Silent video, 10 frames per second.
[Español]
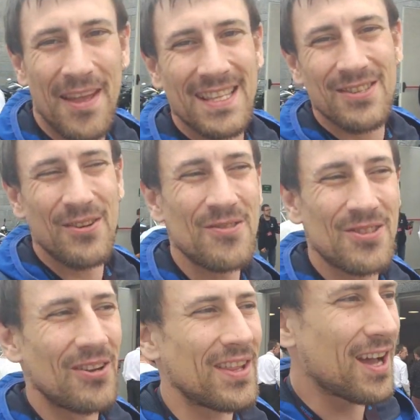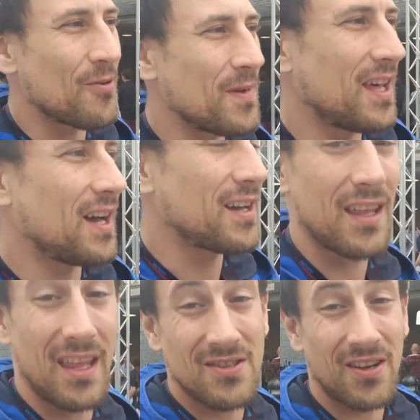había hecho ni un solo día comida,
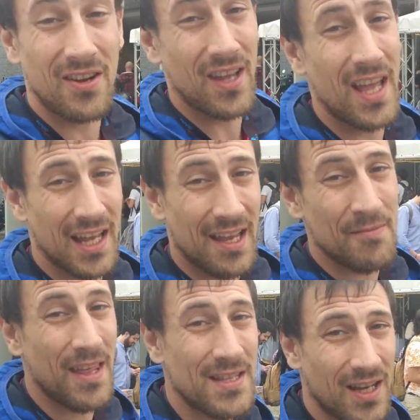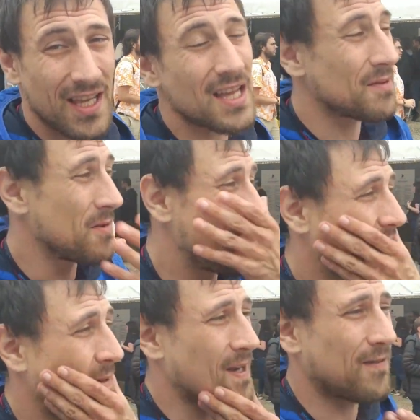que de hecho creo que alguien que me ha dicho que ya se me ve
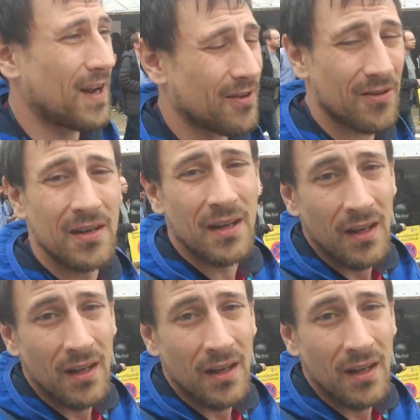hasta más flaco.